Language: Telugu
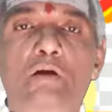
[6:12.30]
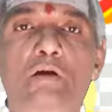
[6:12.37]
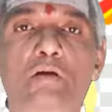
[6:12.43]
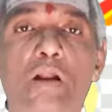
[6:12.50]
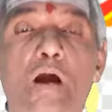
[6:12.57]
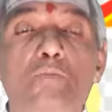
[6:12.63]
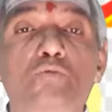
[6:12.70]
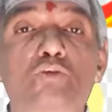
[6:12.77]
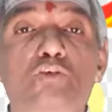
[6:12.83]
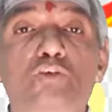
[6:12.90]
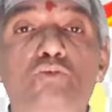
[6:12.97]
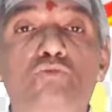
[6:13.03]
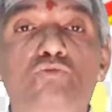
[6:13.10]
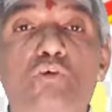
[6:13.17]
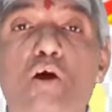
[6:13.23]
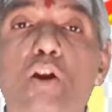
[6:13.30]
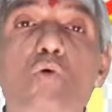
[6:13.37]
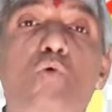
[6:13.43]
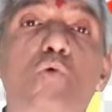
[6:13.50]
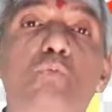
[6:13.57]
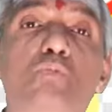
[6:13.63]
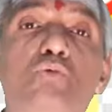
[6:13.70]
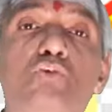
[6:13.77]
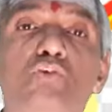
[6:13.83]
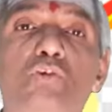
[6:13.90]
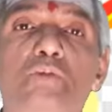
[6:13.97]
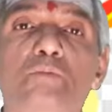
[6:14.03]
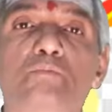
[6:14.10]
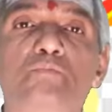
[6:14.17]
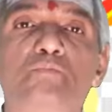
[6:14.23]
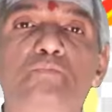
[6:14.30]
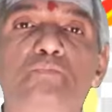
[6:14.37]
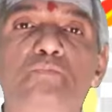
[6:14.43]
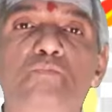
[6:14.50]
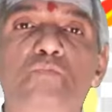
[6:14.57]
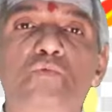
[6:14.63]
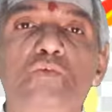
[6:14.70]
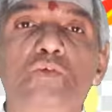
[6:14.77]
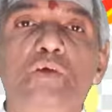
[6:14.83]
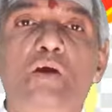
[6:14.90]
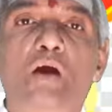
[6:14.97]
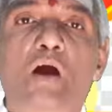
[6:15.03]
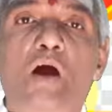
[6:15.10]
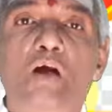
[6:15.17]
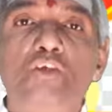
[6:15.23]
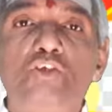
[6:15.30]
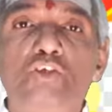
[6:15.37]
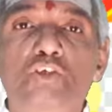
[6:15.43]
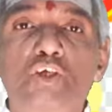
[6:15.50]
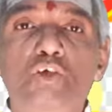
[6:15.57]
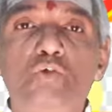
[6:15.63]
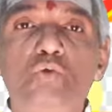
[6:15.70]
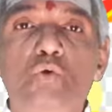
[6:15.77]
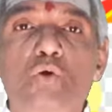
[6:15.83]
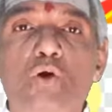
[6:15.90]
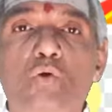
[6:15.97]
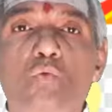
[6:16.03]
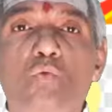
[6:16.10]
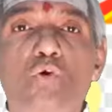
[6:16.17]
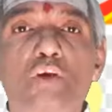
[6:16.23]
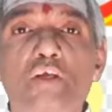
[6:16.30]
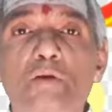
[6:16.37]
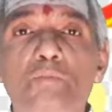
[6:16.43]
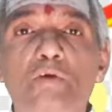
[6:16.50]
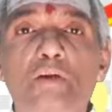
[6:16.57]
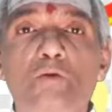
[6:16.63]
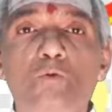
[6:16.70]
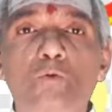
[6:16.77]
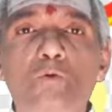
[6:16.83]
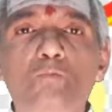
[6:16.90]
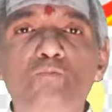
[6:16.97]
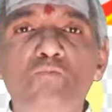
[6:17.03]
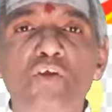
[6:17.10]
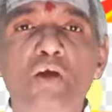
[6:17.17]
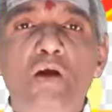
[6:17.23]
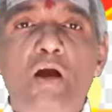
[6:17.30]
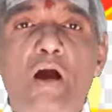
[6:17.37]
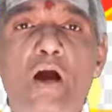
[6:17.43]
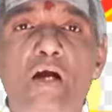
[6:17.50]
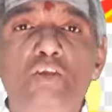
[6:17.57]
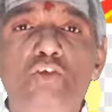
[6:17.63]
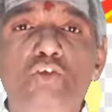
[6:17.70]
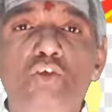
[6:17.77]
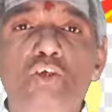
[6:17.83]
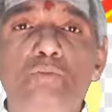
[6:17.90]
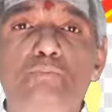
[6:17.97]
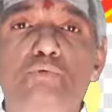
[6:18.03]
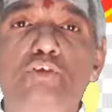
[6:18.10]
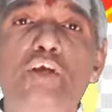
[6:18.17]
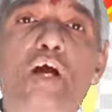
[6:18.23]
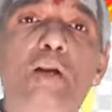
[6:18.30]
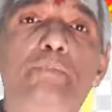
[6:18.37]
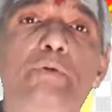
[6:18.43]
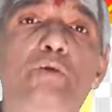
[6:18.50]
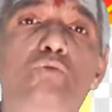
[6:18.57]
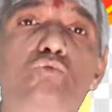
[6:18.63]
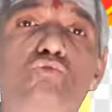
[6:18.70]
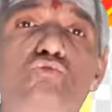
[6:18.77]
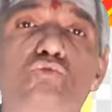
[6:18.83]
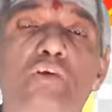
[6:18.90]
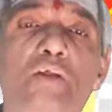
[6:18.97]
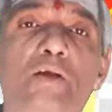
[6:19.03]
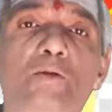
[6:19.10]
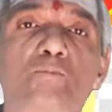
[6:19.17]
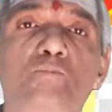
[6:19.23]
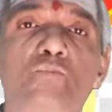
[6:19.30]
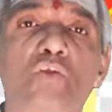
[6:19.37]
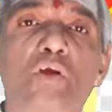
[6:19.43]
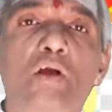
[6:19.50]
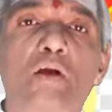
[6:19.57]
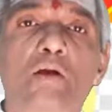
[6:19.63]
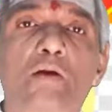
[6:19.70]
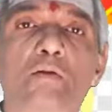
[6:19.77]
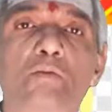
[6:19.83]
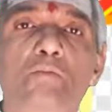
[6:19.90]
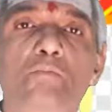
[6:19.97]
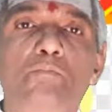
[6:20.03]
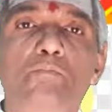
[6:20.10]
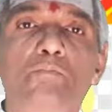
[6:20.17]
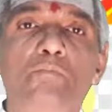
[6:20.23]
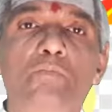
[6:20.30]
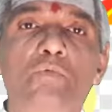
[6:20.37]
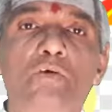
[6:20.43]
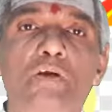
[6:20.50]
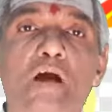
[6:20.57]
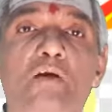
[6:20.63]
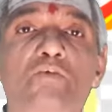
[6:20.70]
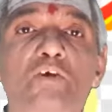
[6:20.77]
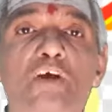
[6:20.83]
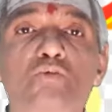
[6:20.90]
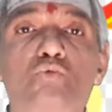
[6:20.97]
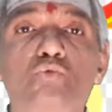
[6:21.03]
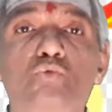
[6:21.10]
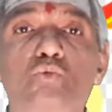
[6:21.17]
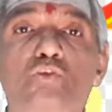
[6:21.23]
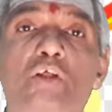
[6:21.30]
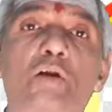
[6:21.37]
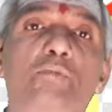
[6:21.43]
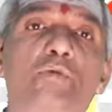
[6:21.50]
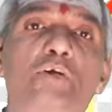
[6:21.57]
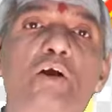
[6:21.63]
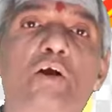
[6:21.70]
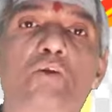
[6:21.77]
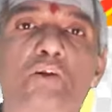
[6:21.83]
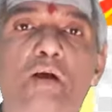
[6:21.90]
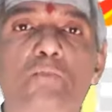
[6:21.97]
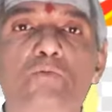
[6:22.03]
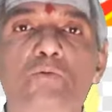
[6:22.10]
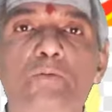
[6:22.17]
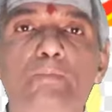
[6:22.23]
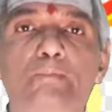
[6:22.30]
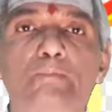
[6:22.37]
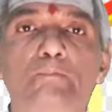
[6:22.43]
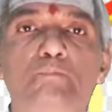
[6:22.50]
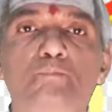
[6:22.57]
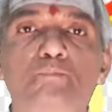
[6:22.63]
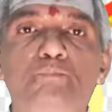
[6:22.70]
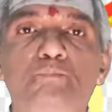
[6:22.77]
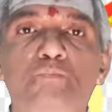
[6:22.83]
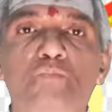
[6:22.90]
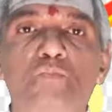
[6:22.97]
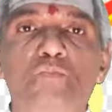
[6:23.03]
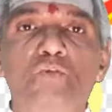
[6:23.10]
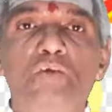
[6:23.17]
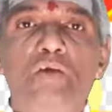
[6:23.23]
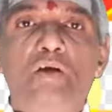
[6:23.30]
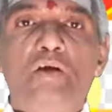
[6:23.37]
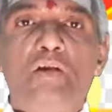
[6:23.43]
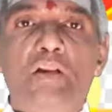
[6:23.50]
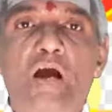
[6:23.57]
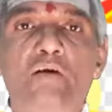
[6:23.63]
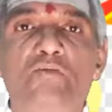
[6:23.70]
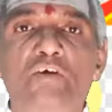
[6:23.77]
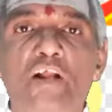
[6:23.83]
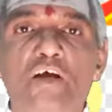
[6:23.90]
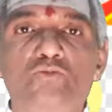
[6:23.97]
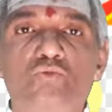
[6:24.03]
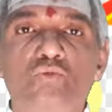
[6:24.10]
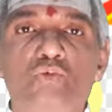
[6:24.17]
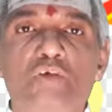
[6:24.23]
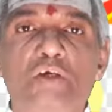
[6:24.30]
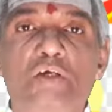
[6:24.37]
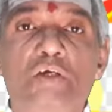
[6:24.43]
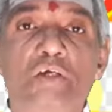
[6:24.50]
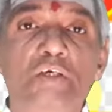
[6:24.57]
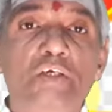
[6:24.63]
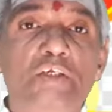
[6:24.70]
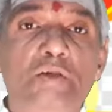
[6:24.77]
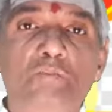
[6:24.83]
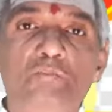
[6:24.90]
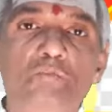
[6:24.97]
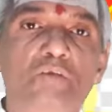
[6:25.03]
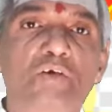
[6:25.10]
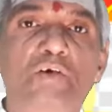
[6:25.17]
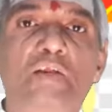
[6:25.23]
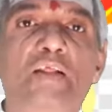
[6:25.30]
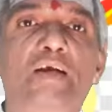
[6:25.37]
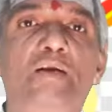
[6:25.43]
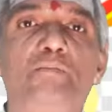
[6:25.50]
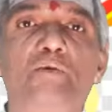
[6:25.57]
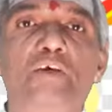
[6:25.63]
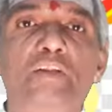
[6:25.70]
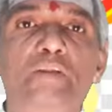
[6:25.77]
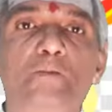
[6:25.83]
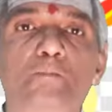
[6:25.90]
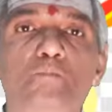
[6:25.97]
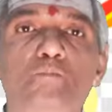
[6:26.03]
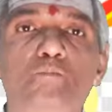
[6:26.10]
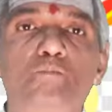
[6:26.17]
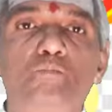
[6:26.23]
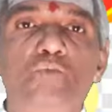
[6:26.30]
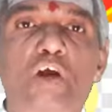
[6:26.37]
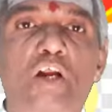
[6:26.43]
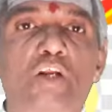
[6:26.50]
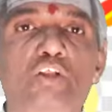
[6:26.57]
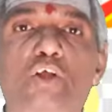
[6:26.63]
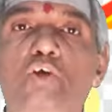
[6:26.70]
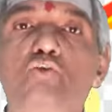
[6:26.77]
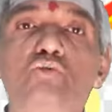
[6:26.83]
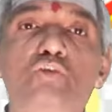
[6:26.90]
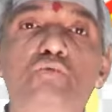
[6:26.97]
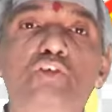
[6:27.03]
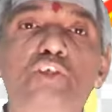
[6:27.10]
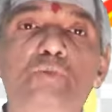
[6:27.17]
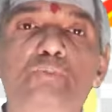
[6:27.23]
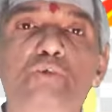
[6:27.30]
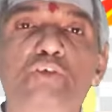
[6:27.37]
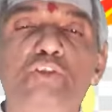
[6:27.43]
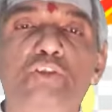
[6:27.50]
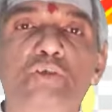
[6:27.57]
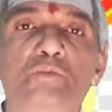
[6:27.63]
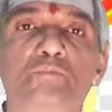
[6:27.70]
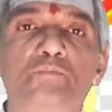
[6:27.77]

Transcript: రామునికి చాలా కోపం వచ్చింది ఆంజనేయుని యొక్క కోరిక మేరకు ఆంజనేయుని భుజాలపై కూర్చొని రావణాసునితో తలపడ్డాడు రాముడు రావణాసుని యొక్క కిరీటం నేలబడ్డది ఆయన ధనుస్సు విరిగిపోయింది